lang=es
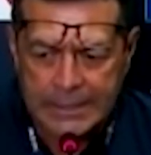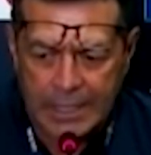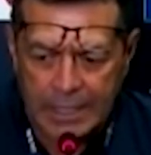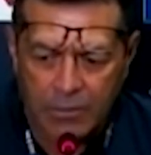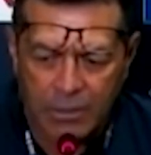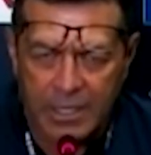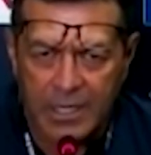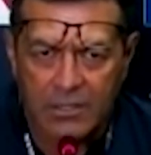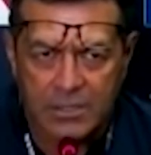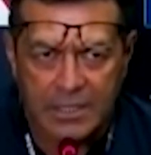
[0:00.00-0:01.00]
eh,
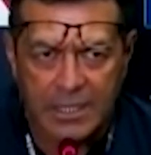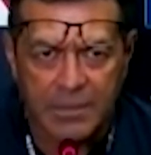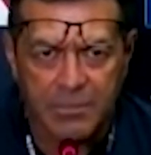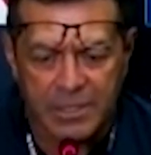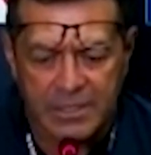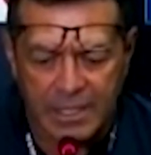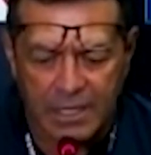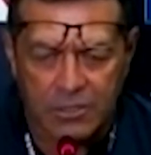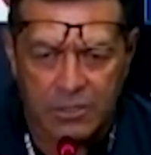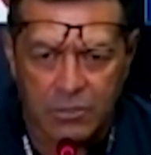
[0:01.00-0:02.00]
cualquiera de los tres equipos que estén en
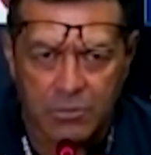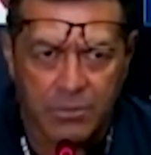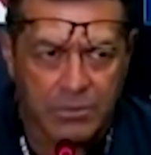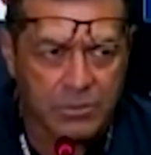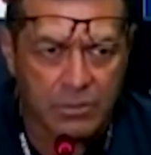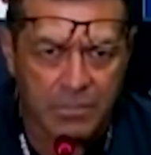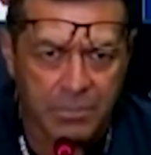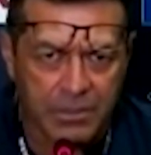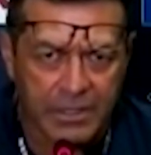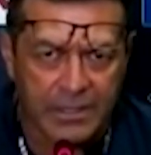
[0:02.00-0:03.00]
el otro grupo son
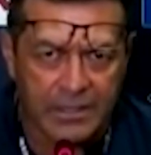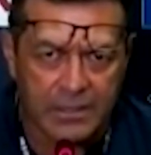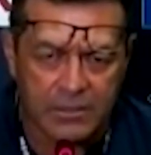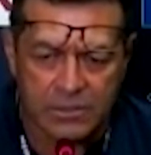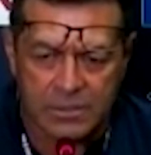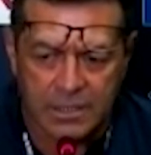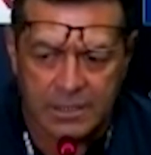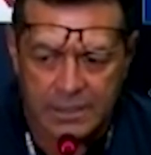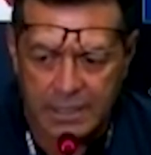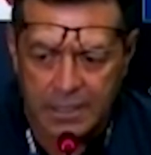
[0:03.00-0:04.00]
importantes.
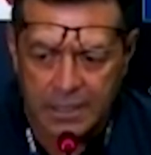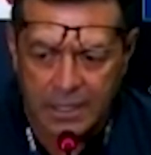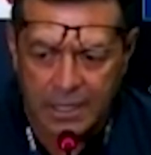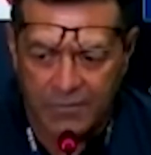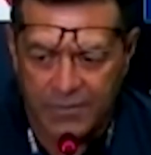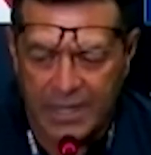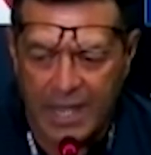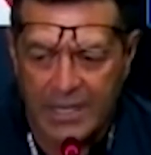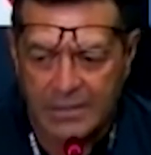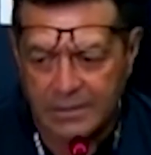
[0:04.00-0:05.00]
Entonces, al
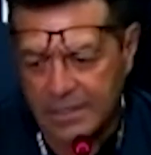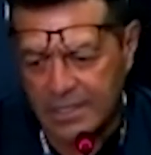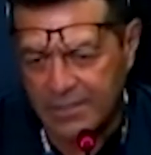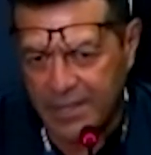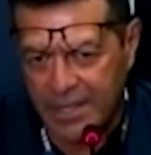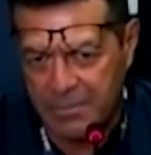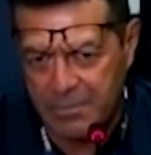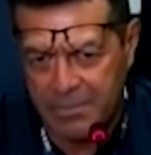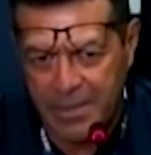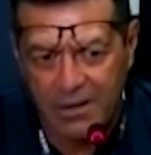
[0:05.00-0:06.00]
final clasificas en
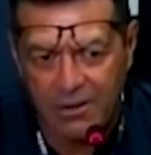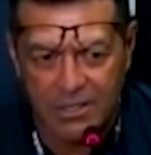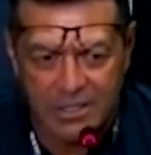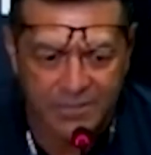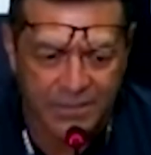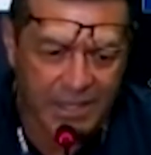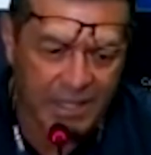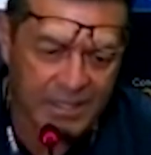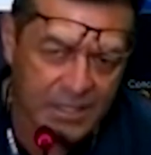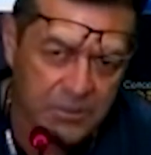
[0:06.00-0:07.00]
primero
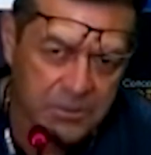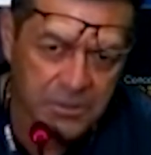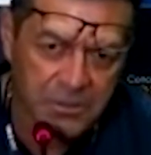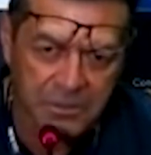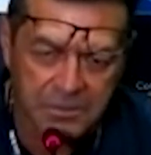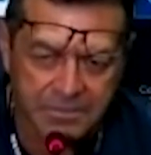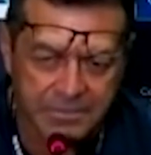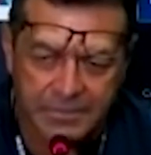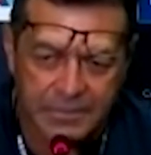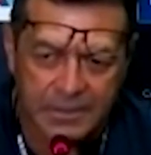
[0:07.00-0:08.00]
clasificas en segundo,
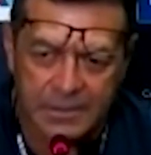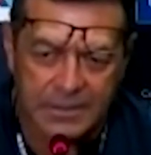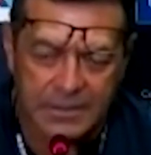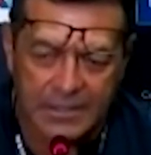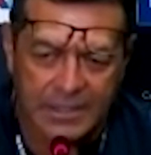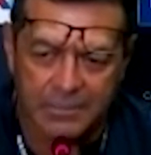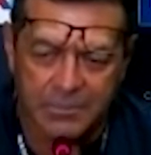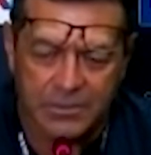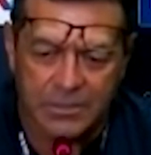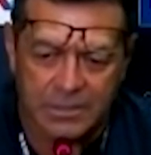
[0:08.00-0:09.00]
ya
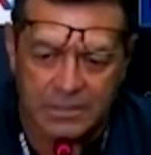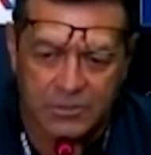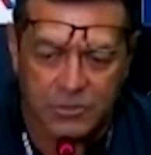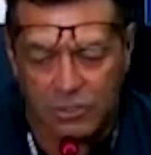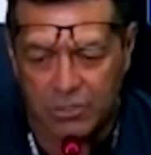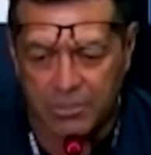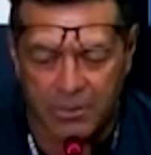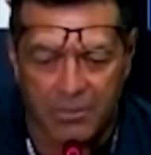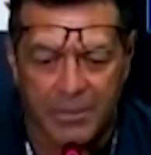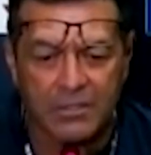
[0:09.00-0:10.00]
estamos nosotros,
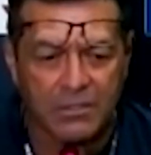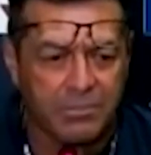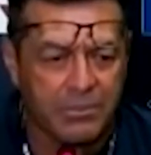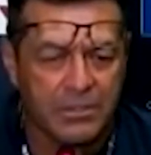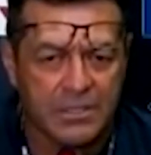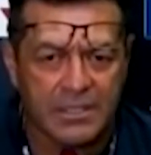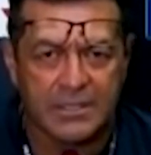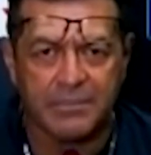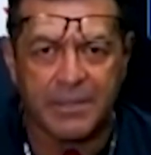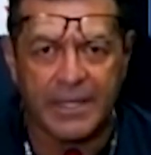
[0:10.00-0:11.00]
por lo menos lo puedo decir de
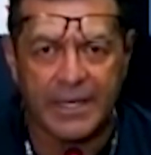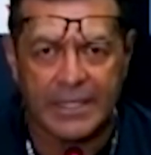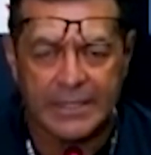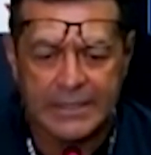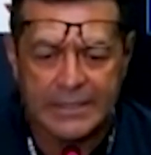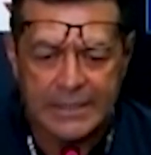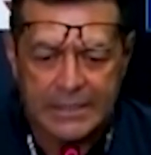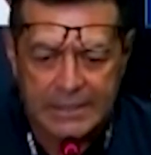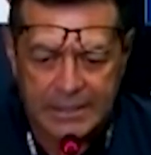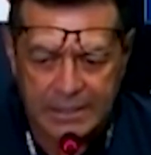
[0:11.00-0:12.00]
esta manera,
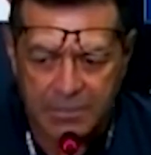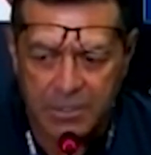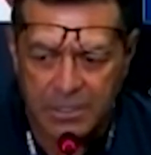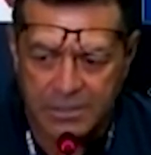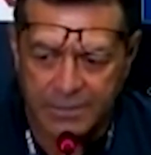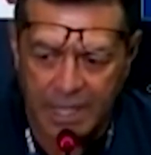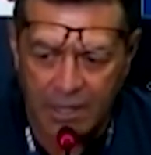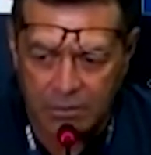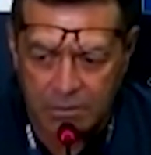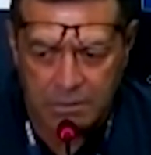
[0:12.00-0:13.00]
ya estamos
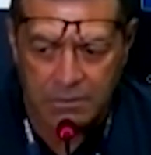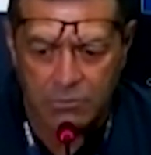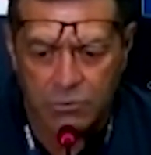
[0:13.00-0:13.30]
clasificados. Lo